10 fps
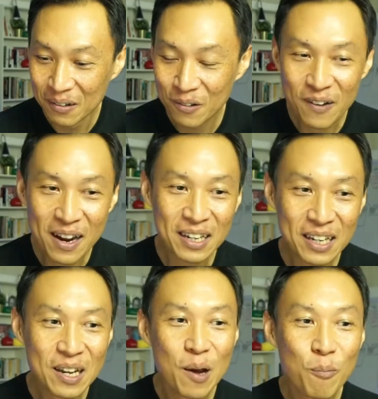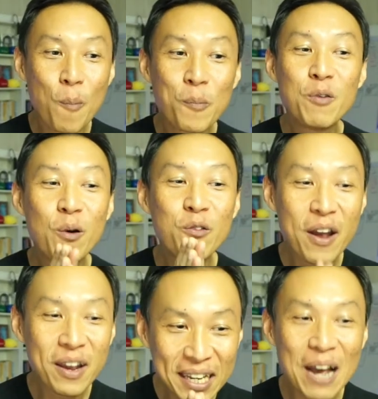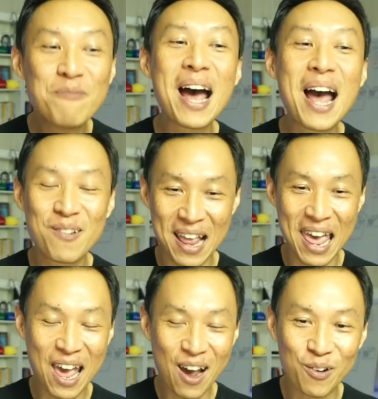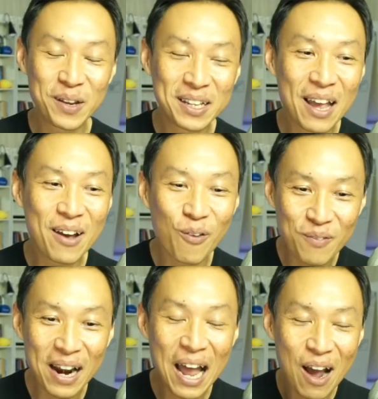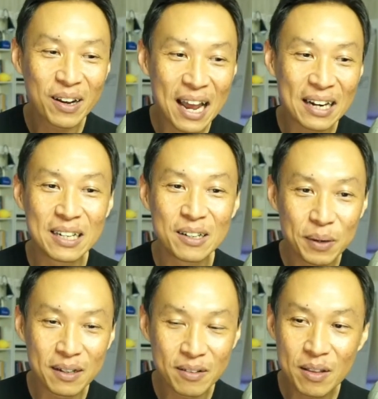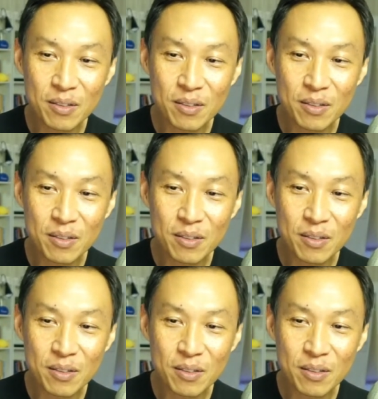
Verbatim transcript: คุณแฟรงกี้ผมคิดว่าคุณแฟรงกี้ทำได้อยู่แล้วเพียงแต่ผมมาเล่าอีกครั้งหนึ่งเผื่อ